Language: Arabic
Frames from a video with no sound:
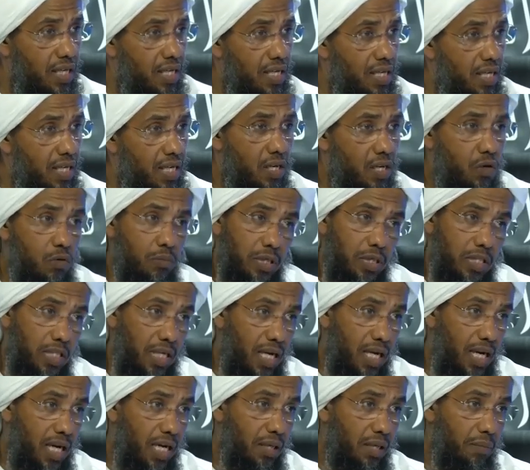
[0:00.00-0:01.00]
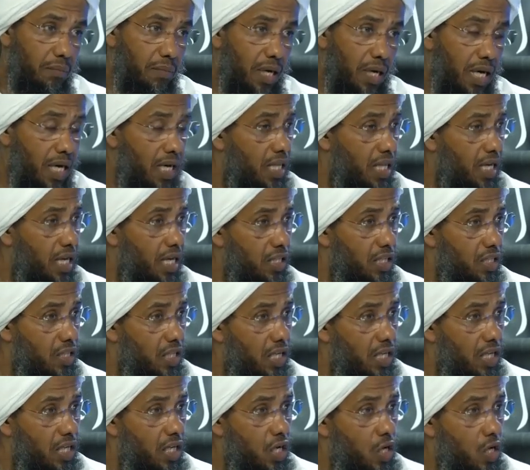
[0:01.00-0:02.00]
لومة لائم هذا
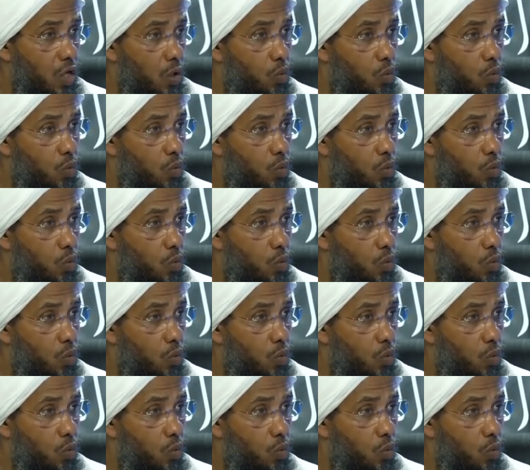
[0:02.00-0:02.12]
أيضا